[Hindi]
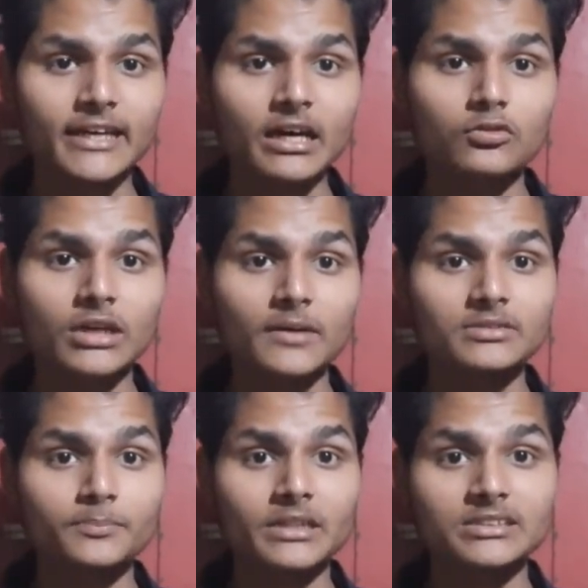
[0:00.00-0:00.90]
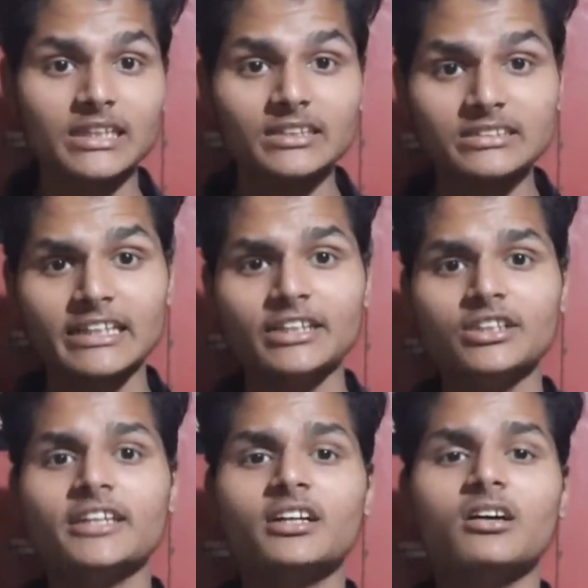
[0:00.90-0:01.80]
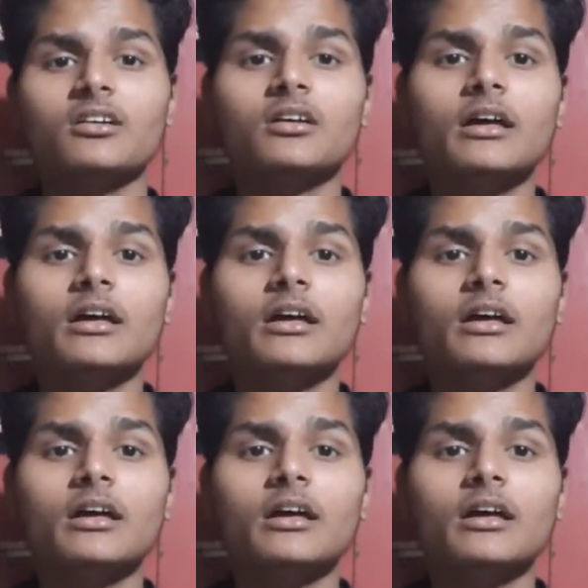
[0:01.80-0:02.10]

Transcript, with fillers: है आपका साथ नहीं देगा